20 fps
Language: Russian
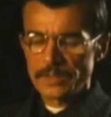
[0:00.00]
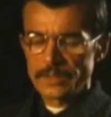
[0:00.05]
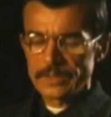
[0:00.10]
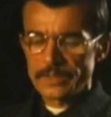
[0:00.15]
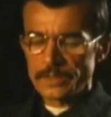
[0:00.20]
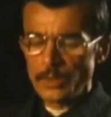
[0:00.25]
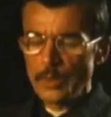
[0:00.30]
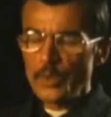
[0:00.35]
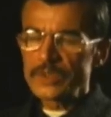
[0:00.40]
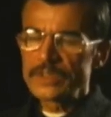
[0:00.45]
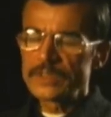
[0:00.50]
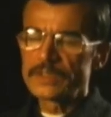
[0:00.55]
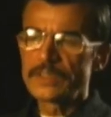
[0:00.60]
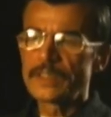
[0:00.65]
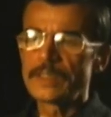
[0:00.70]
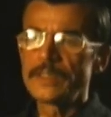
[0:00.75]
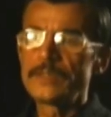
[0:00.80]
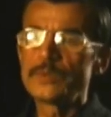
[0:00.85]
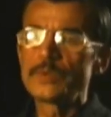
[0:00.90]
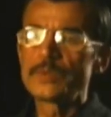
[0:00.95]
сложно
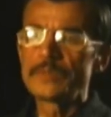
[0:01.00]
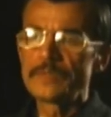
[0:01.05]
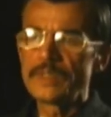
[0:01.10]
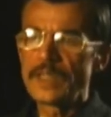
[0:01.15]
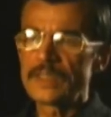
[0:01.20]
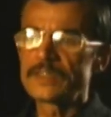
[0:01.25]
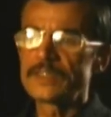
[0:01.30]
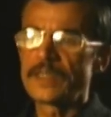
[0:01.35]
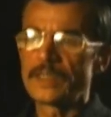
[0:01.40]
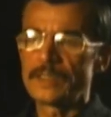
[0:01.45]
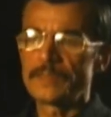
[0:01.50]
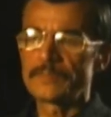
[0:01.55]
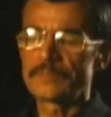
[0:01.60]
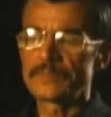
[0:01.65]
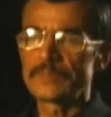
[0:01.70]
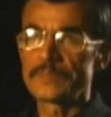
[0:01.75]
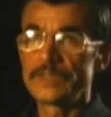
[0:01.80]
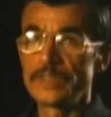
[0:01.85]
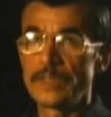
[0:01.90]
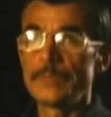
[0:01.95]
заглянуть в глаза
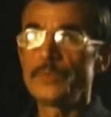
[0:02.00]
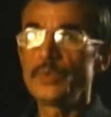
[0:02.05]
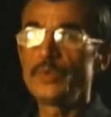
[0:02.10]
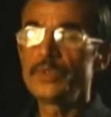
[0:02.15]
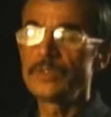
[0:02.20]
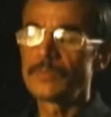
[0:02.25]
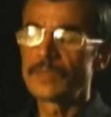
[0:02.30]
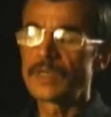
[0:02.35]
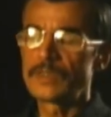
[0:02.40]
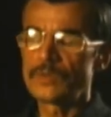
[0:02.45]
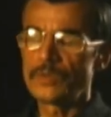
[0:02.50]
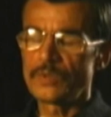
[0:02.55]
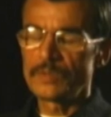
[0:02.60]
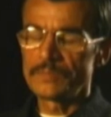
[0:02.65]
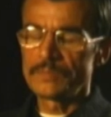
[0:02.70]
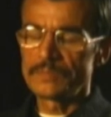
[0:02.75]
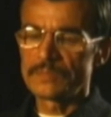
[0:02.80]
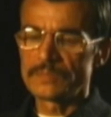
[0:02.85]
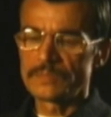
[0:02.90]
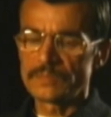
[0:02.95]
тем людям,
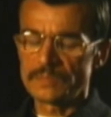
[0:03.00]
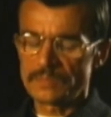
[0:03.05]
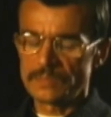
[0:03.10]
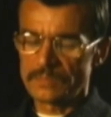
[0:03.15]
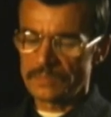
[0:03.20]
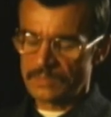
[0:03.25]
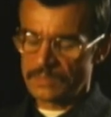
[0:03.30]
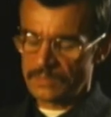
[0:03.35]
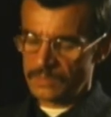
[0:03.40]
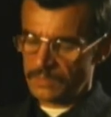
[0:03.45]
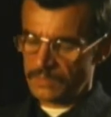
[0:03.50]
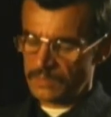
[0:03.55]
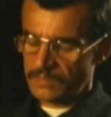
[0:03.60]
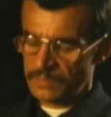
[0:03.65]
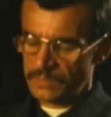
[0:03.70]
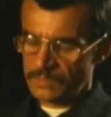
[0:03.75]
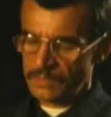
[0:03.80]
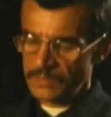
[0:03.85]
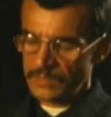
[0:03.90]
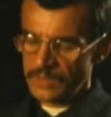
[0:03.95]
которым
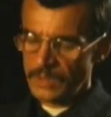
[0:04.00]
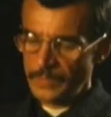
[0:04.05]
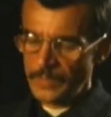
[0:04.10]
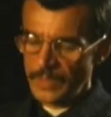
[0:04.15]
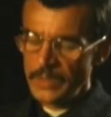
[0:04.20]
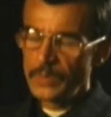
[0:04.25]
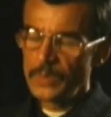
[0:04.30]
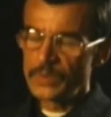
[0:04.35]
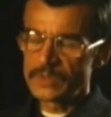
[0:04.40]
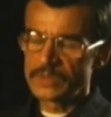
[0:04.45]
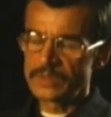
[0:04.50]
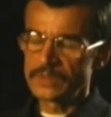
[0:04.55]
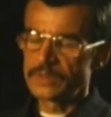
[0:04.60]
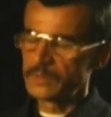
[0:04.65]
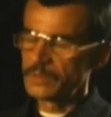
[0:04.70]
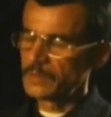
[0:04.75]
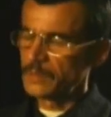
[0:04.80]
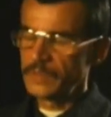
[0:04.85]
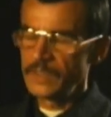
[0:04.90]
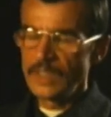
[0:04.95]
ты
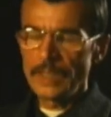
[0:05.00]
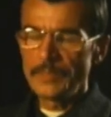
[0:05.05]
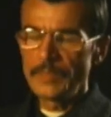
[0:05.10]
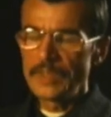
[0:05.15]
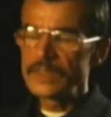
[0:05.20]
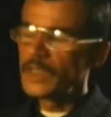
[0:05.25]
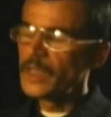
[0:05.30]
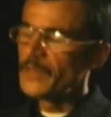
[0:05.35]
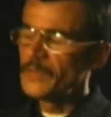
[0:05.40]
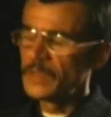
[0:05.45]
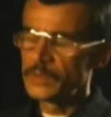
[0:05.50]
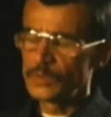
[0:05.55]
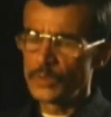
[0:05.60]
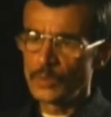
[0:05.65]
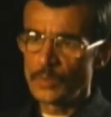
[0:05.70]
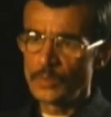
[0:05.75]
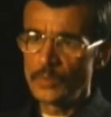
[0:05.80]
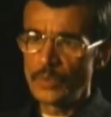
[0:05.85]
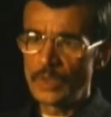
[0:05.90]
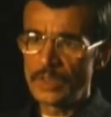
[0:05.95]
принес
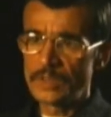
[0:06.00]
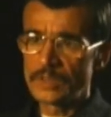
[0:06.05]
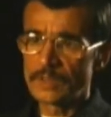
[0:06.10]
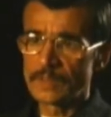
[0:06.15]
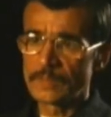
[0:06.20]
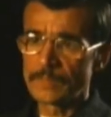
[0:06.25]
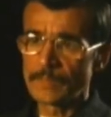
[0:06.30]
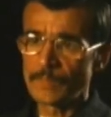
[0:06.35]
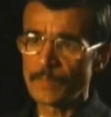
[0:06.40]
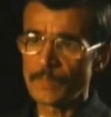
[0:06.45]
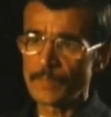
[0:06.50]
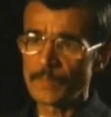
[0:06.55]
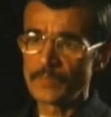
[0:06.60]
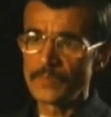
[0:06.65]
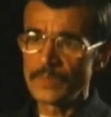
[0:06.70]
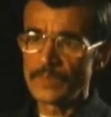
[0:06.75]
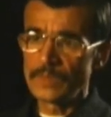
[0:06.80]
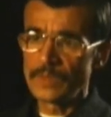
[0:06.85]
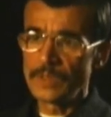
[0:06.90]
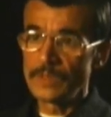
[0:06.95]
необыкновенную боль,
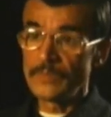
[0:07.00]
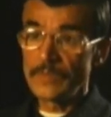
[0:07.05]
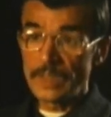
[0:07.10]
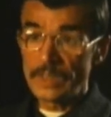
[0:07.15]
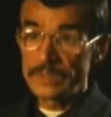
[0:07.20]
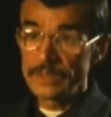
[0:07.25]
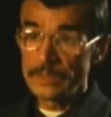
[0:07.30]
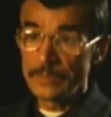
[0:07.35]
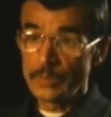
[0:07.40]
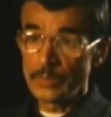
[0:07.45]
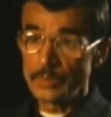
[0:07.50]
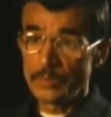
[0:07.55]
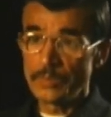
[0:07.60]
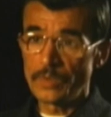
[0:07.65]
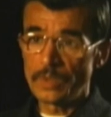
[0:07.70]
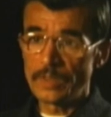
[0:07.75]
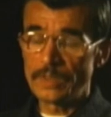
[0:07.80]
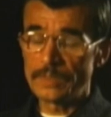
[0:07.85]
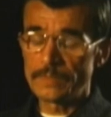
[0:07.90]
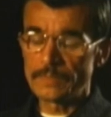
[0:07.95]
невыразимую
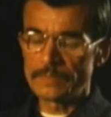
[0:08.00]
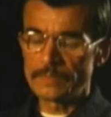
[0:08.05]
боль.